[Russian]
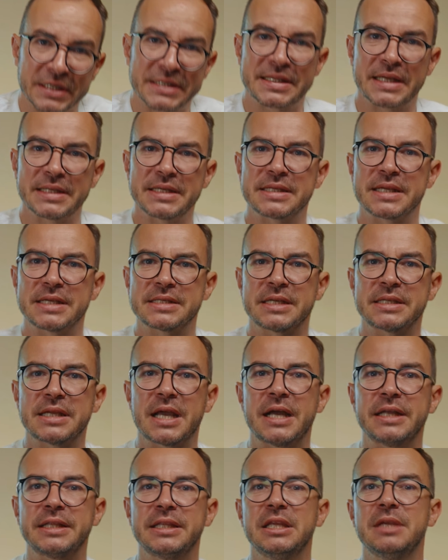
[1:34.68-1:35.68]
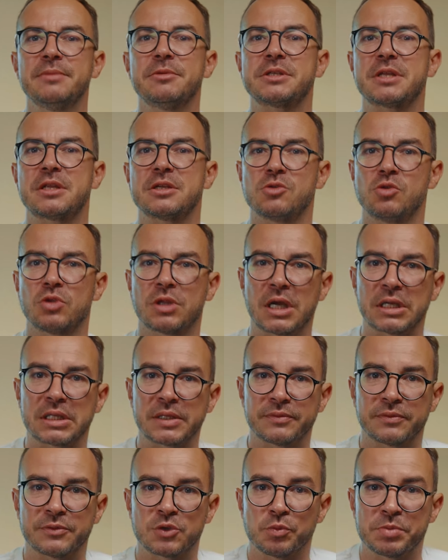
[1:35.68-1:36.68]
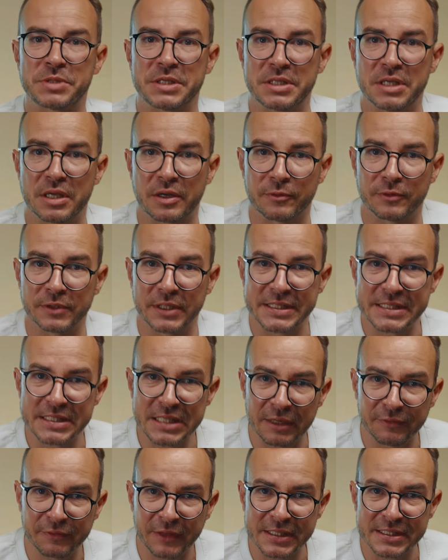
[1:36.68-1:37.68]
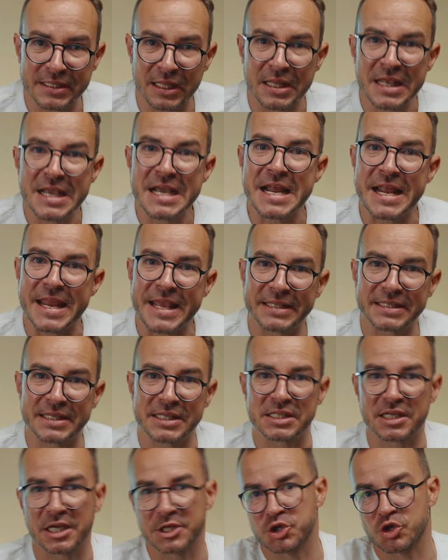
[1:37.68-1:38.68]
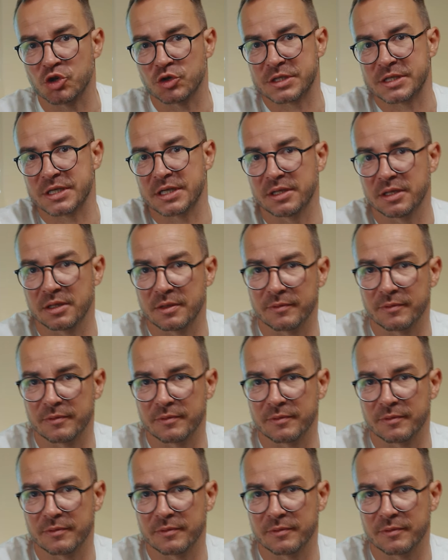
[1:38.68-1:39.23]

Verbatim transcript: Кстати сказать, одним из результатов субсидированной ставки стал резкий скачок цен на